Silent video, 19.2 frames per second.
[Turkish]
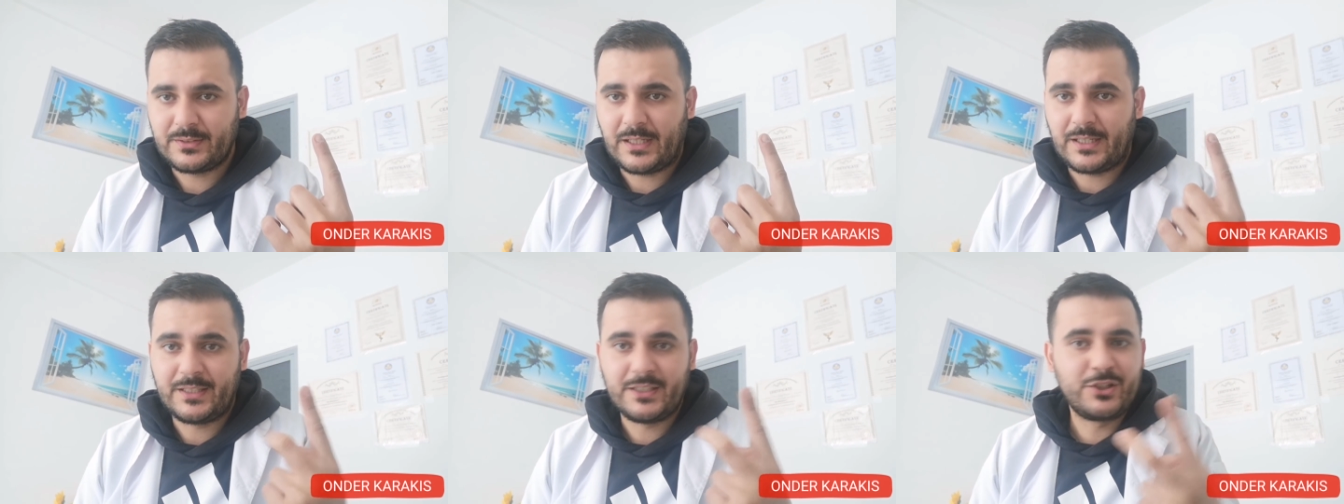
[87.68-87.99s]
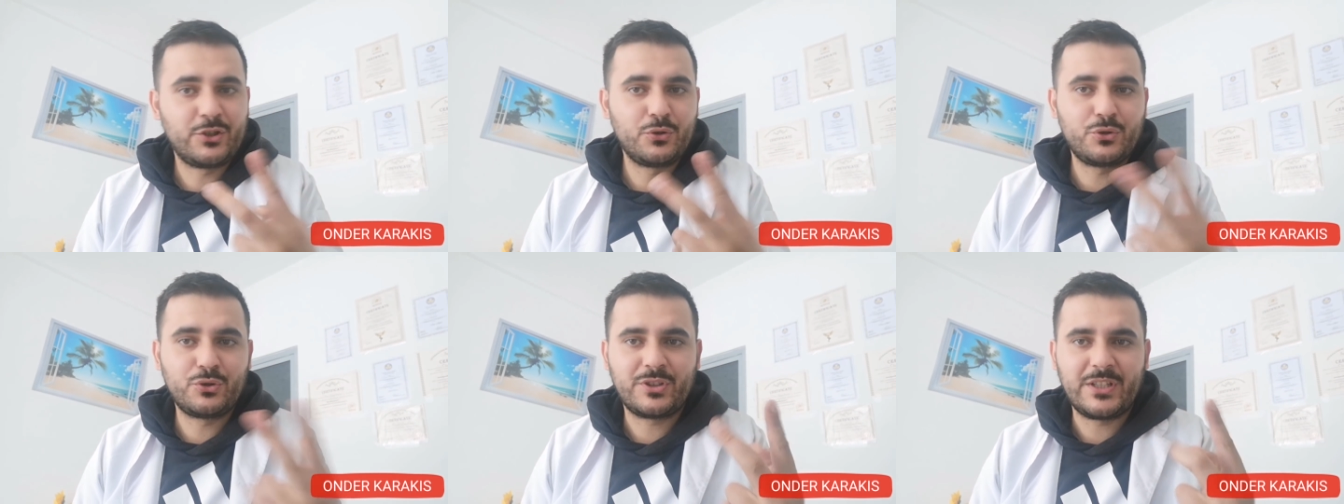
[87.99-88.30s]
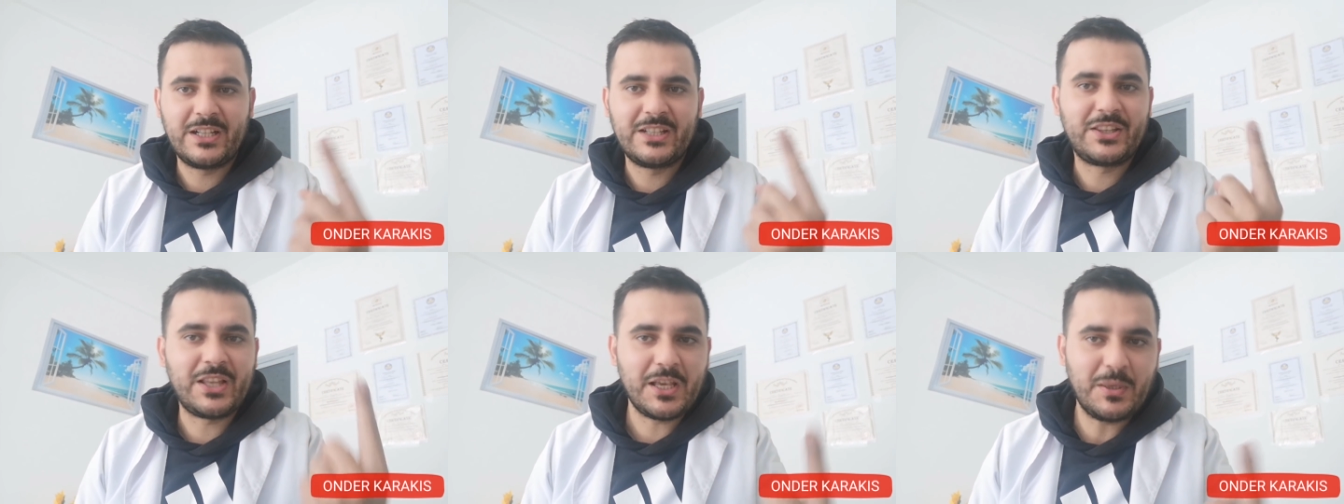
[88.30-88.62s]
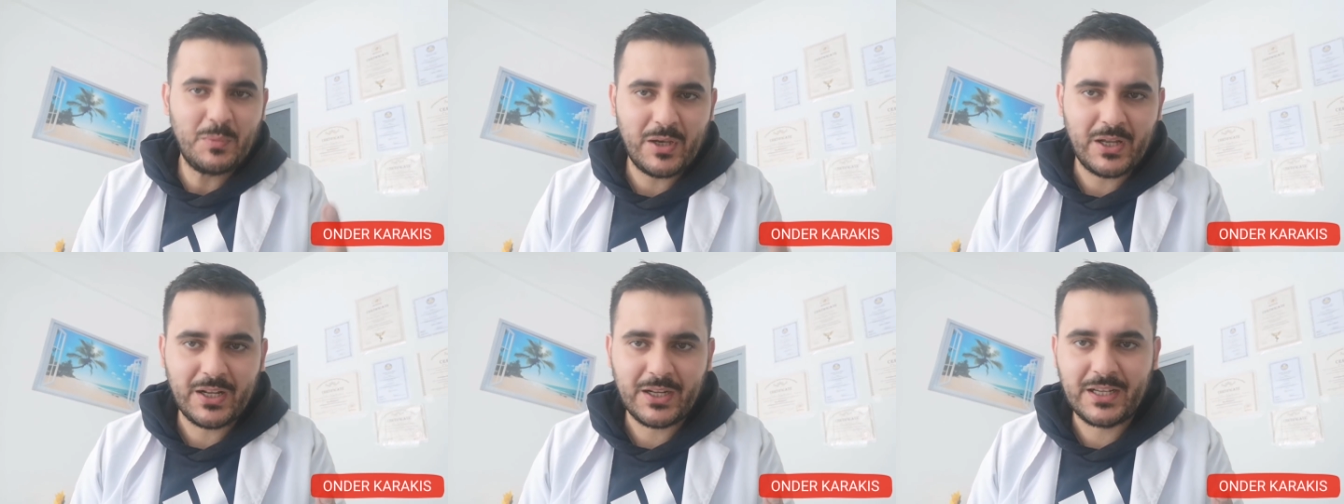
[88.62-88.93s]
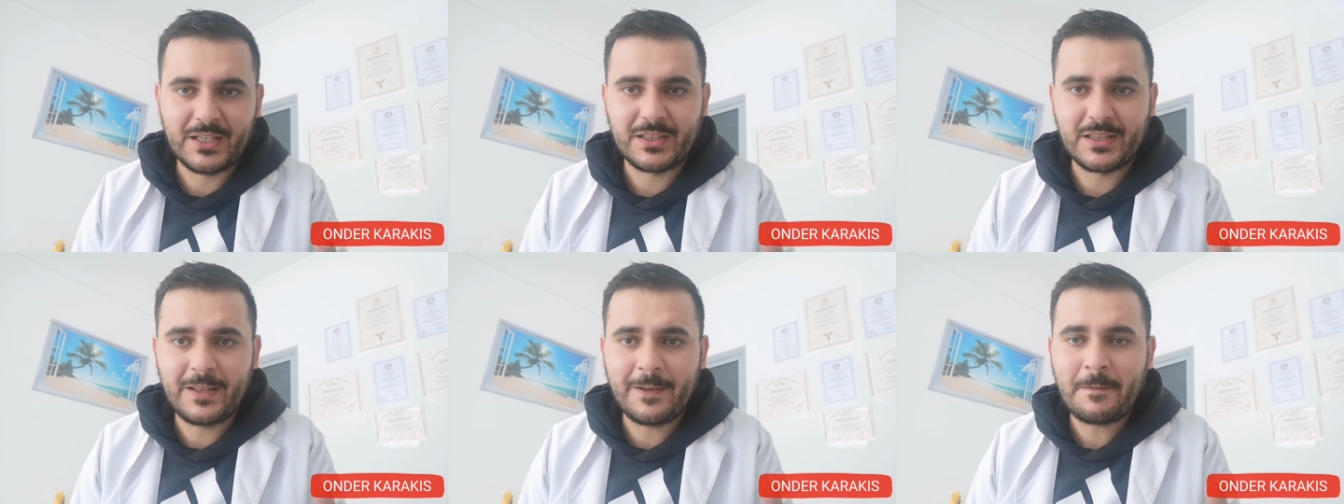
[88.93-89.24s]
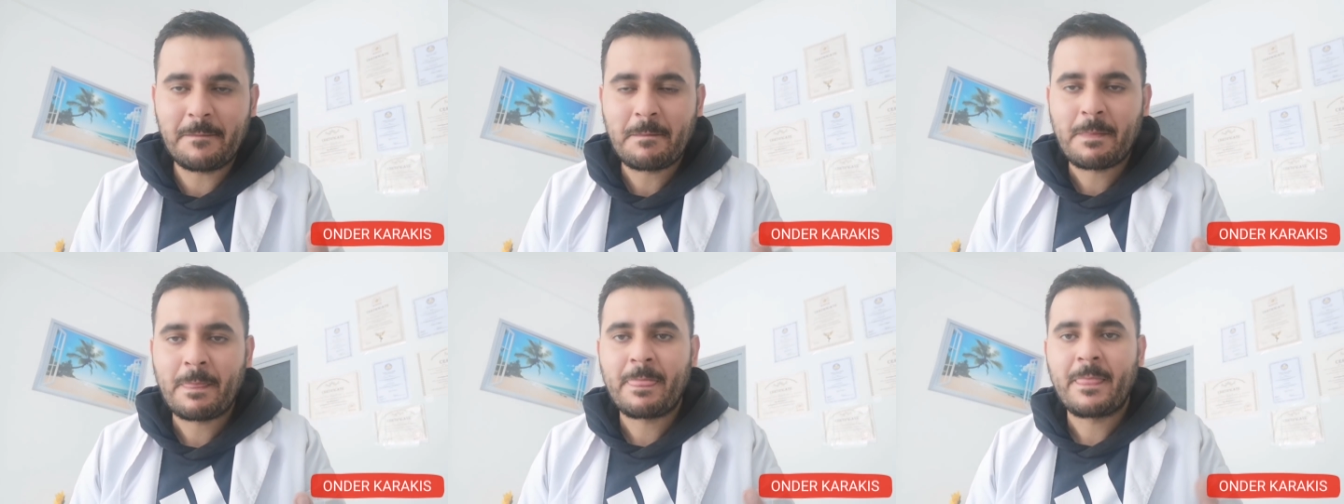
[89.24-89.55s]
Yani 2-3 değil tek bir
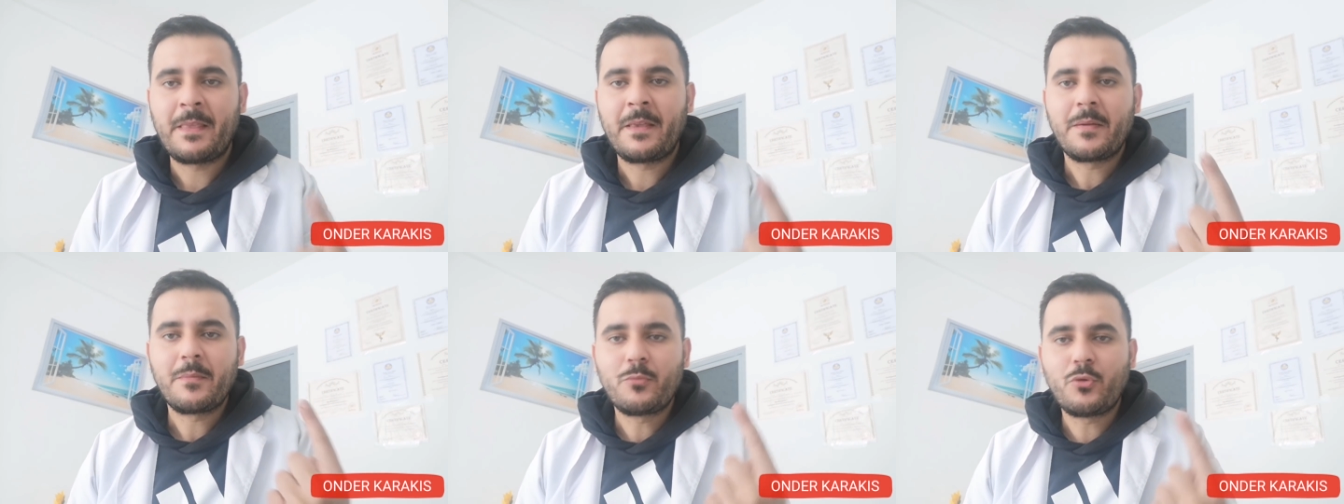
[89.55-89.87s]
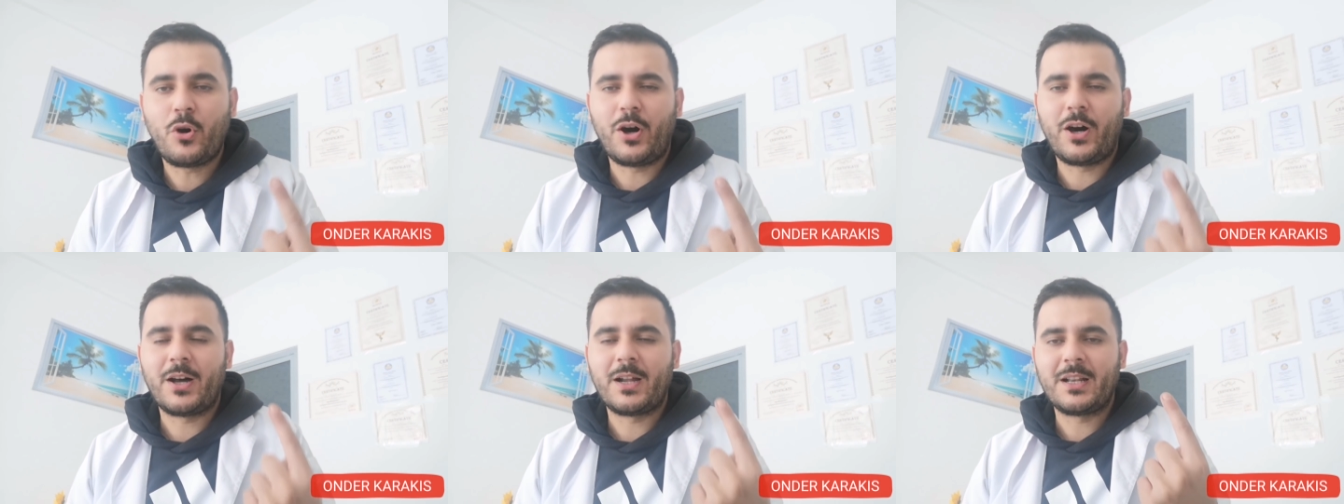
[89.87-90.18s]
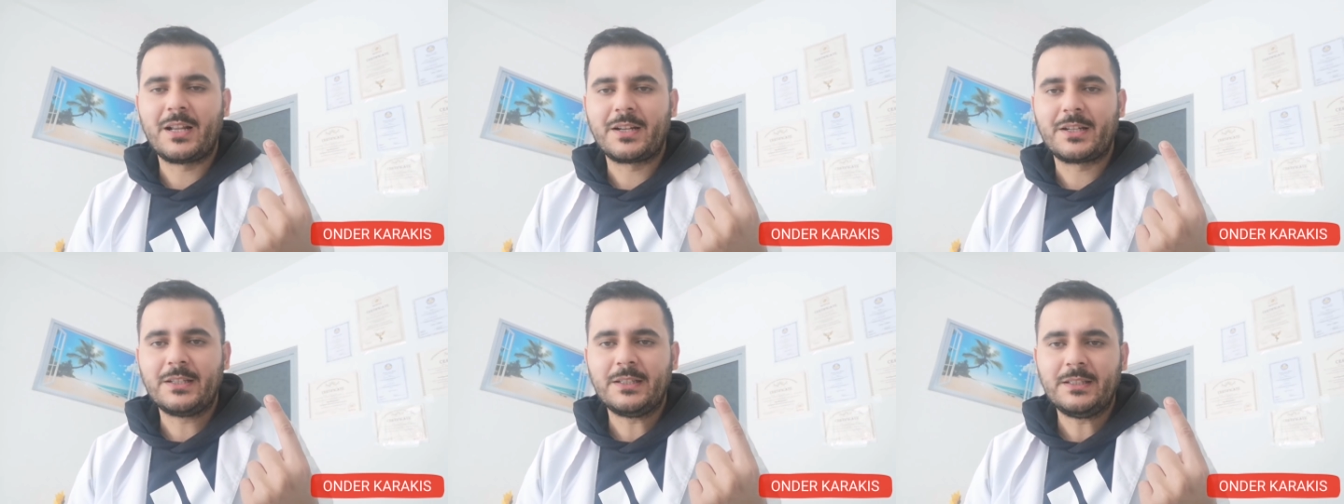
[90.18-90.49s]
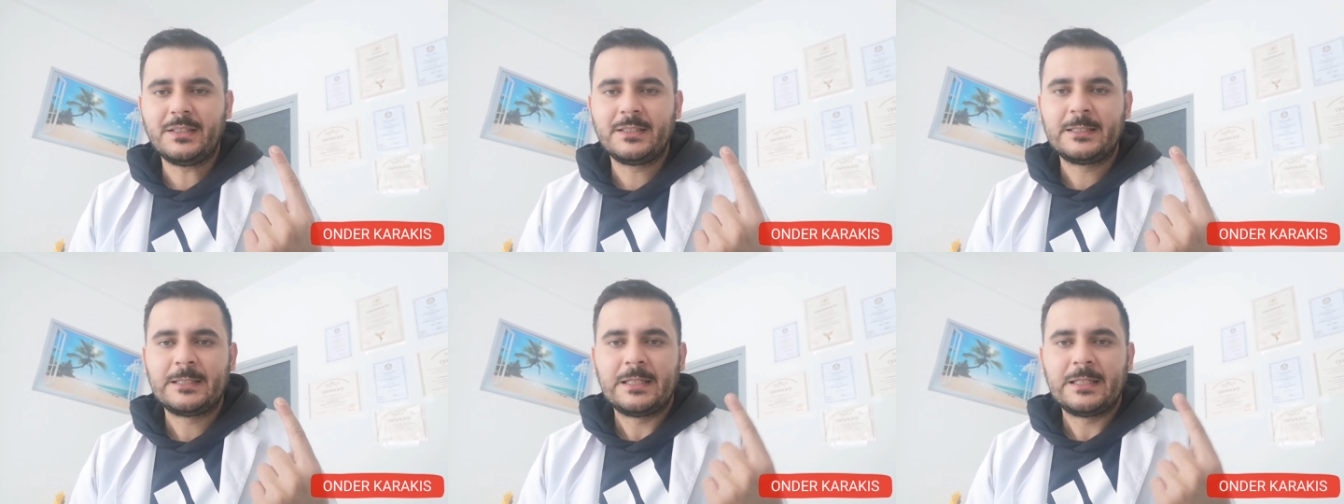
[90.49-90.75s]
hareketle bu ağrıları